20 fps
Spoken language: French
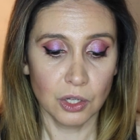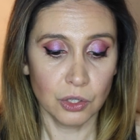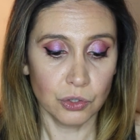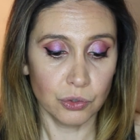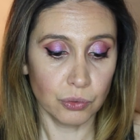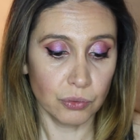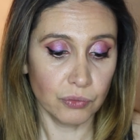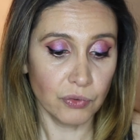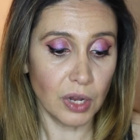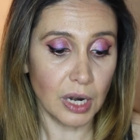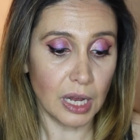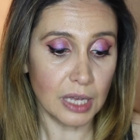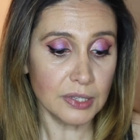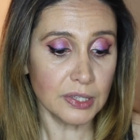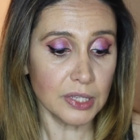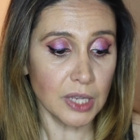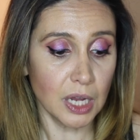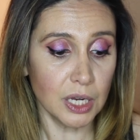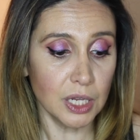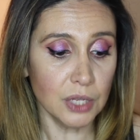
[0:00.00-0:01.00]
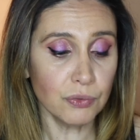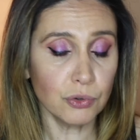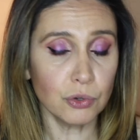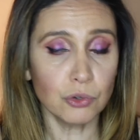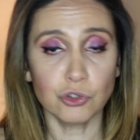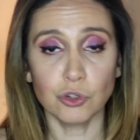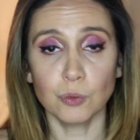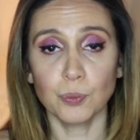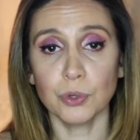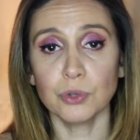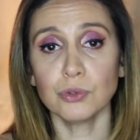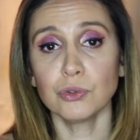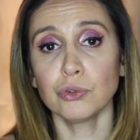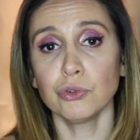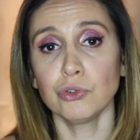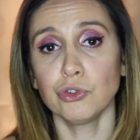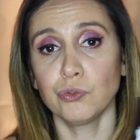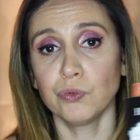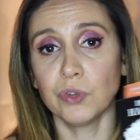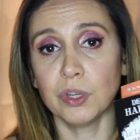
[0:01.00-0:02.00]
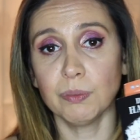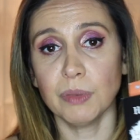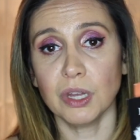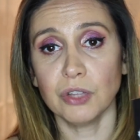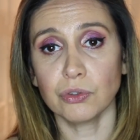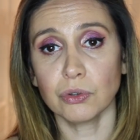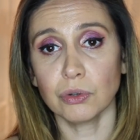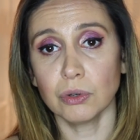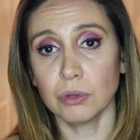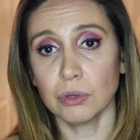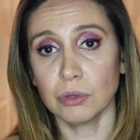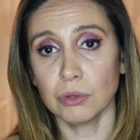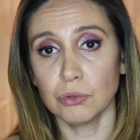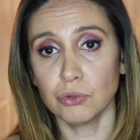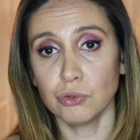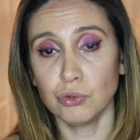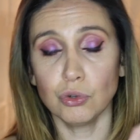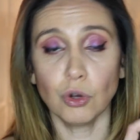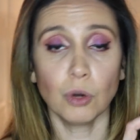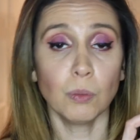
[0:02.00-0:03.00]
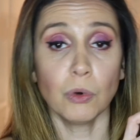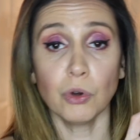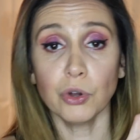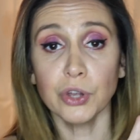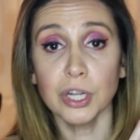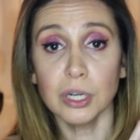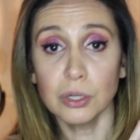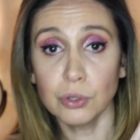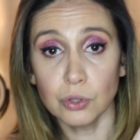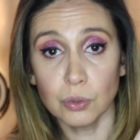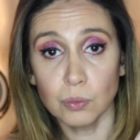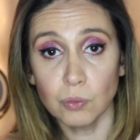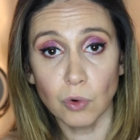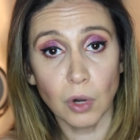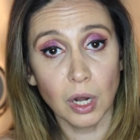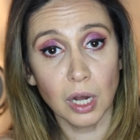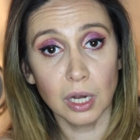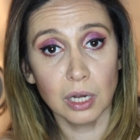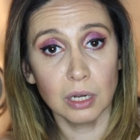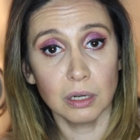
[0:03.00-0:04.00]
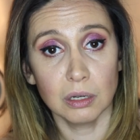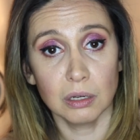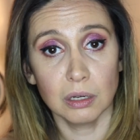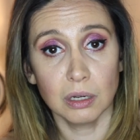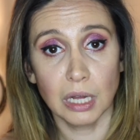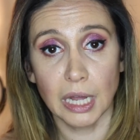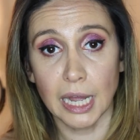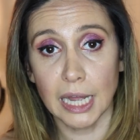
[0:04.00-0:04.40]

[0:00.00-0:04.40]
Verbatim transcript: donc voilà c'est un livre je pense que je vais mettre euh, sûrement quelques mois euh,